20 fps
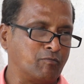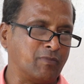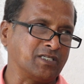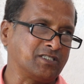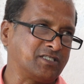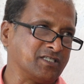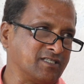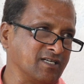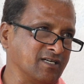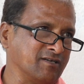
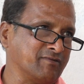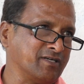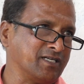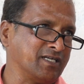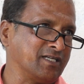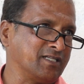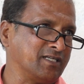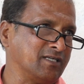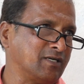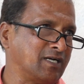మంచితనం
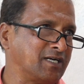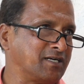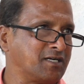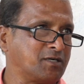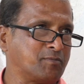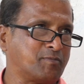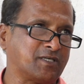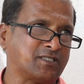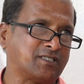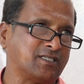అనేది
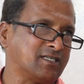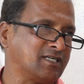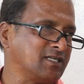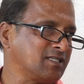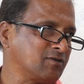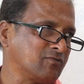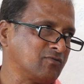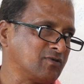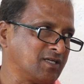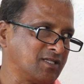హండ్రెడ్ పర్సెంట్
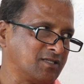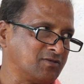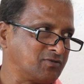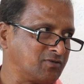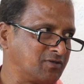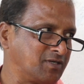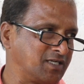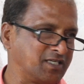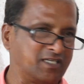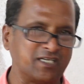అయితే ఉండదు
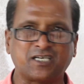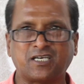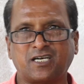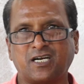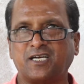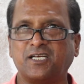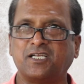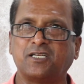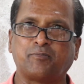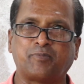చూడండి
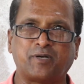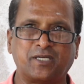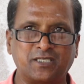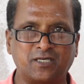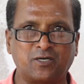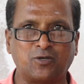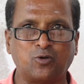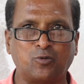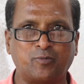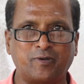ఎక్కడైనా
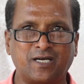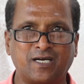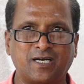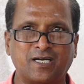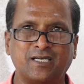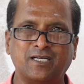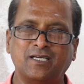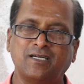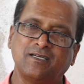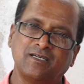ప్రజల లోపల
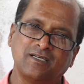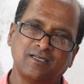కానీ